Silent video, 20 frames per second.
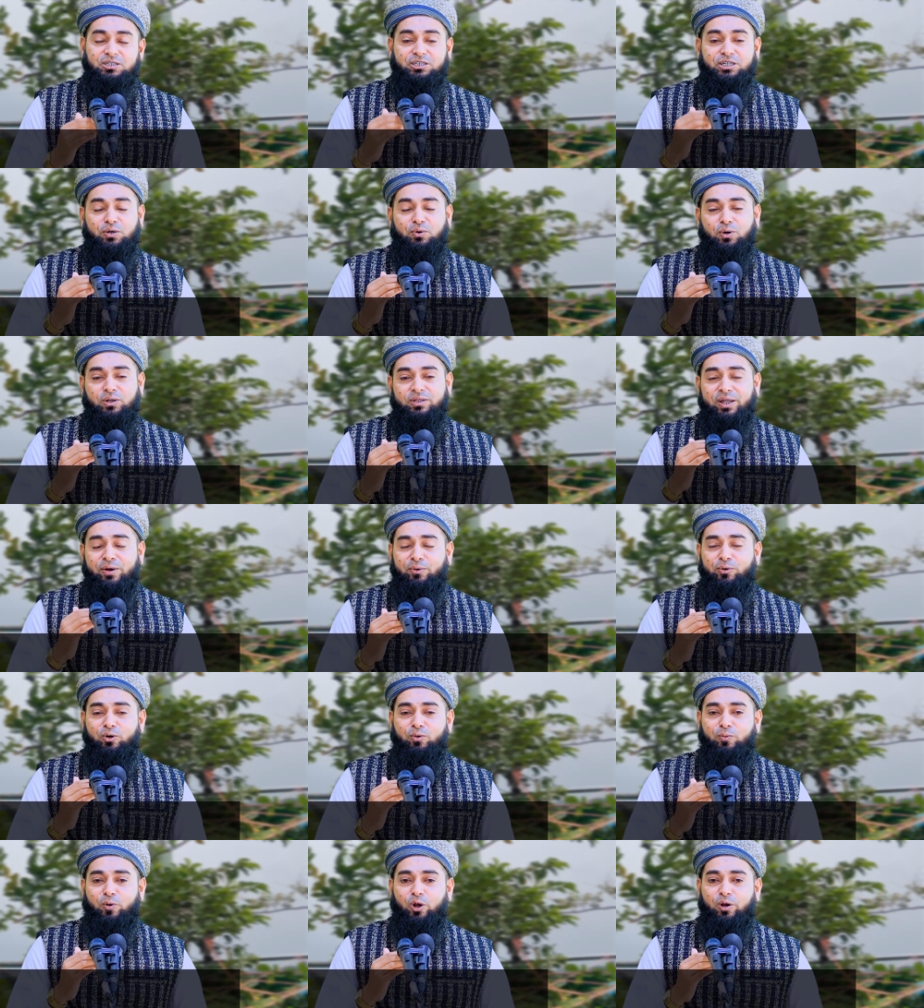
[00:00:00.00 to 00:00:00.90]
যে
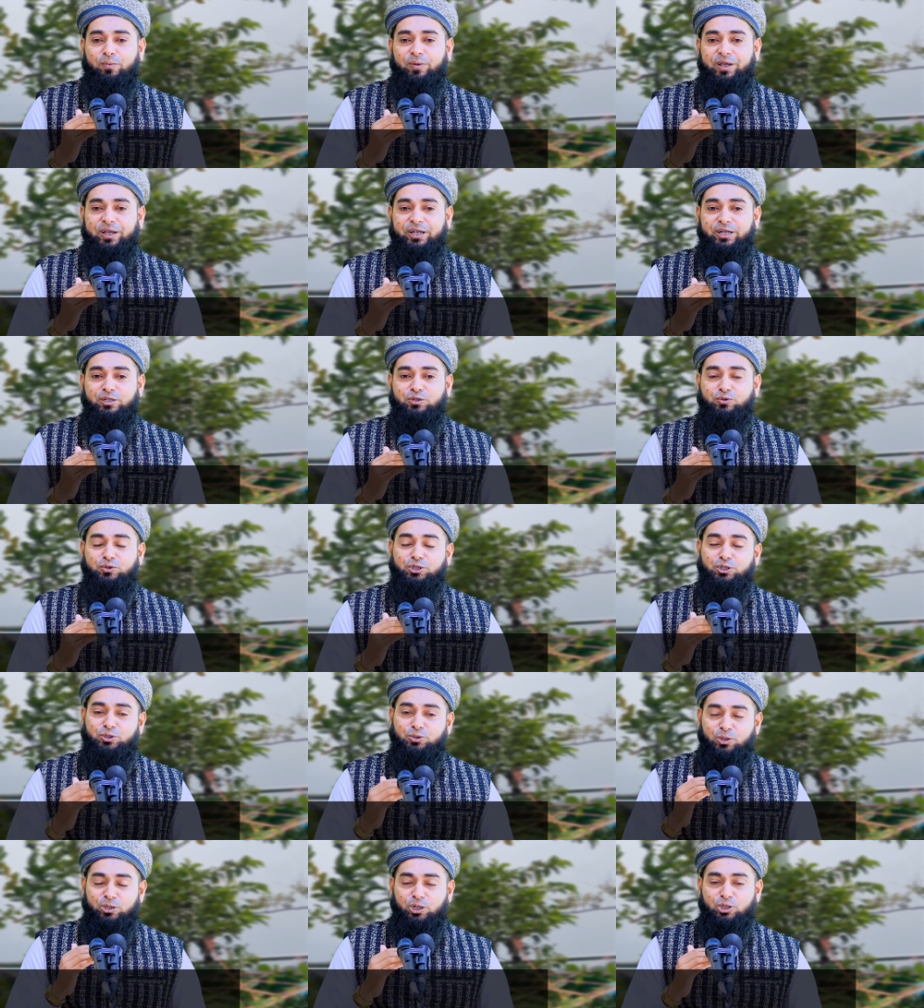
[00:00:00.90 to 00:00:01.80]
কথাগুলো বলবে
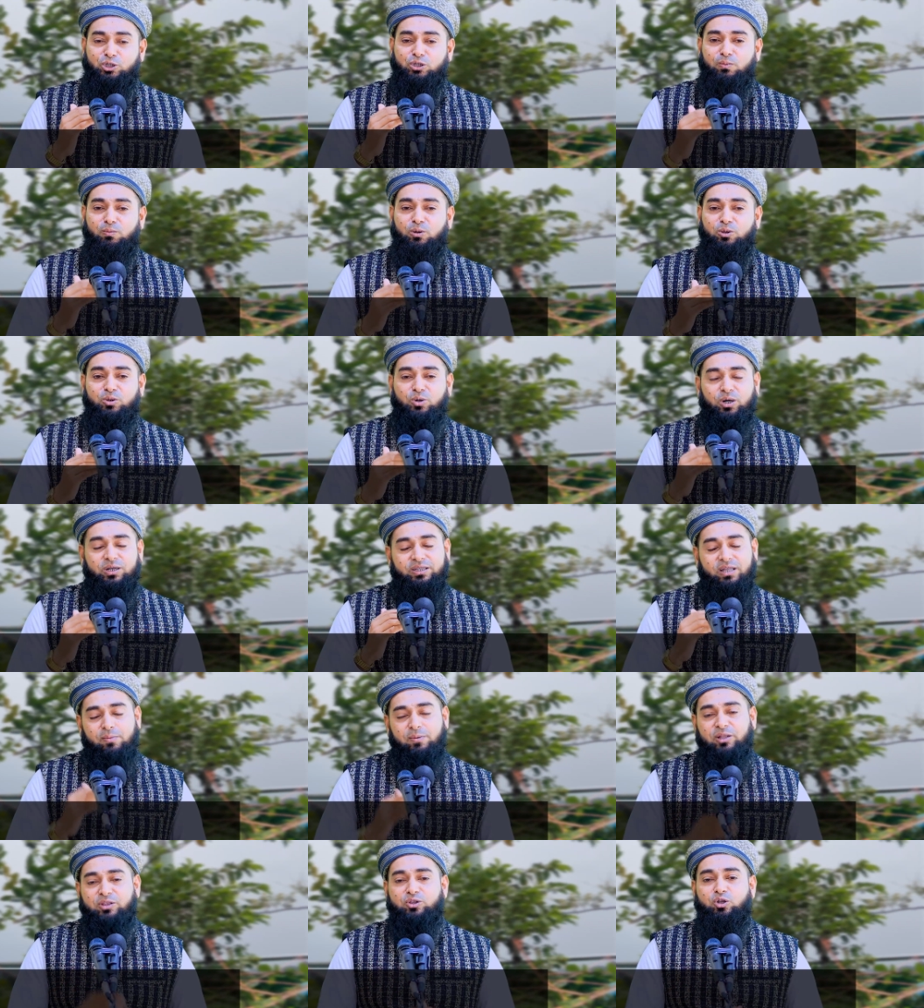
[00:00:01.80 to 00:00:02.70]
যদি সম্মত হয়
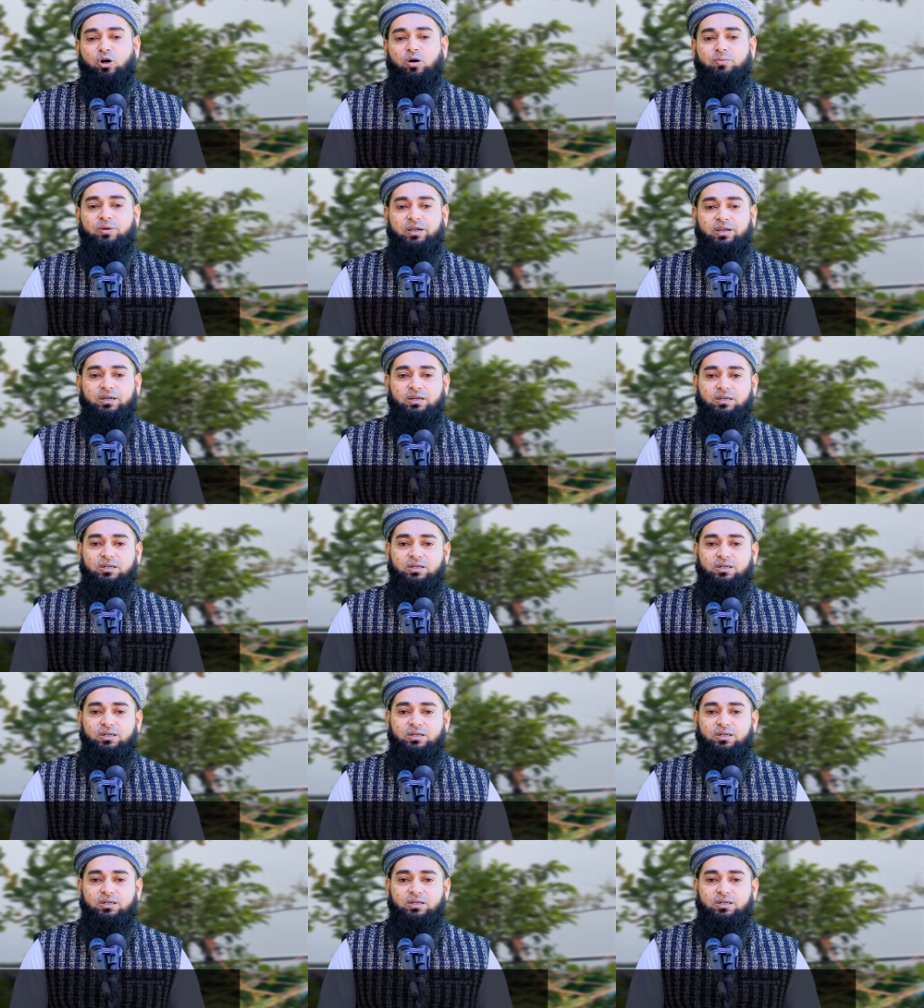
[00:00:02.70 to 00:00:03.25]
তা মানতে হবে